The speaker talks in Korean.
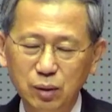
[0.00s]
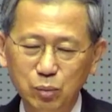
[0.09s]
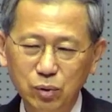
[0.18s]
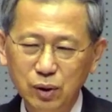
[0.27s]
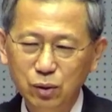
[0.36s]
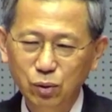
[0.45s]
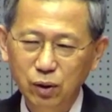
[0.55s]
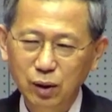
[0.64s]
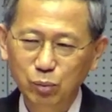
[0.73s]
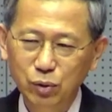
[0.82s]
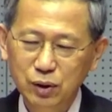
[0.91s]
뭔가 교회가
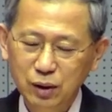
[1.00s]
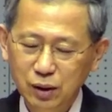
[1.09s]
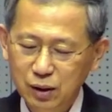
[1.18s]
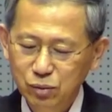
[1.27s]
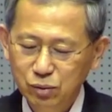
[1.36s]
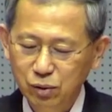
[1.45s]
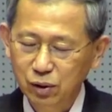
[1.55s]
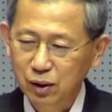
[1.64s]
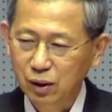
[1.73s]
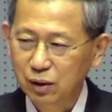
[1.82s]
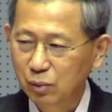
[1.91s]
모자라가지고 거기다
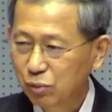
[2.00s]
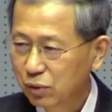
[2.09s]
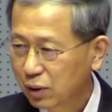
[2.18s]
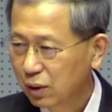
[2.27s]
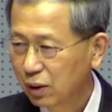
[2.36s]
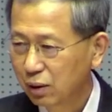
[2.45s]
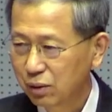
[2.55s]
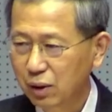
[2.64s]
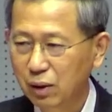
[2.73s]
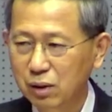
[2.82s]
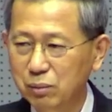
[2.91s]
갖다 붙였다고
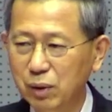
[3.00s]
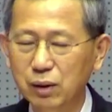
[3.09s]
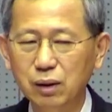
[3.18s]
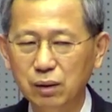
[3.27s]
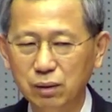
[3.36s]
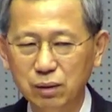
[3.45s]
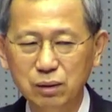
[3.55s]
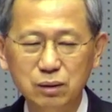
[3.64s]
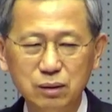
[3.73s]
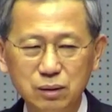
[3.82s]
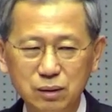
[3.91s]
생각하시면 안 돼요.
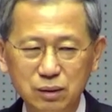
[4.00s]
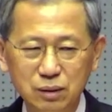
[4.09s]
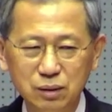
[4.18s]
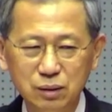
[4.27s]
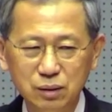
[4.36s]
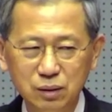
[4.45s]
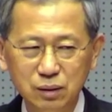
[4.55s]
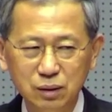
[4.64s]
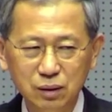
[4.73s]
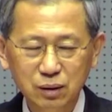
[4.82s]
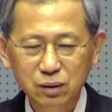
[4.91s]

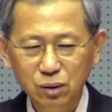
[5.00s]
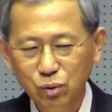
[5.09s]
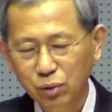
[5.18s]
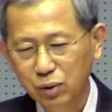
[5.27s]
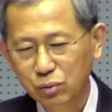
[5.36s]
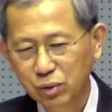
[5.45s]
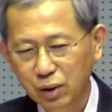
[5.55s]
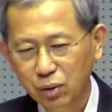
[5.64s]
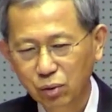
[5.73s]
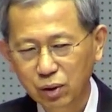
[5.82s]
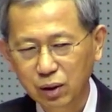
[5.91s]
그래서 교회 위에
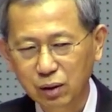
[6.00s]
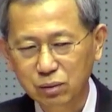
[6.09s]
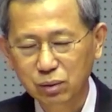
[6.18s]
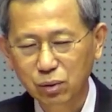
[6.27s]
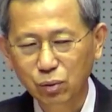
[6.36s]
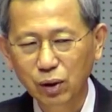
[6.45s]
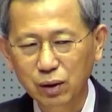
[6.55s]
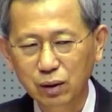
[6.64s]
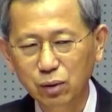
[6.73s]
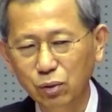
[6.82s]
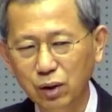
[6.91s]
교회가 있고 교회
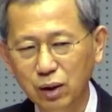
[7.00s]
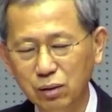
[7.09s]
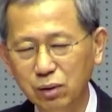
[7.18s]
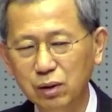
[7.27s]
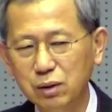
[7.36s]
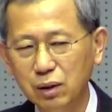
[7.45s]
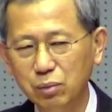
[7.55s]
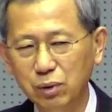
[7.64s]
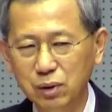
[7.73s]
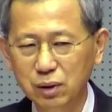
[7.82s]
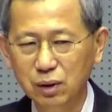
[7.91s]
아래 교회가 있고 이런 생각
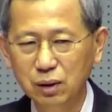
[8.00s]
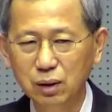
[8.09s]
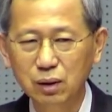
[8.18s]
버리셔야 돼요.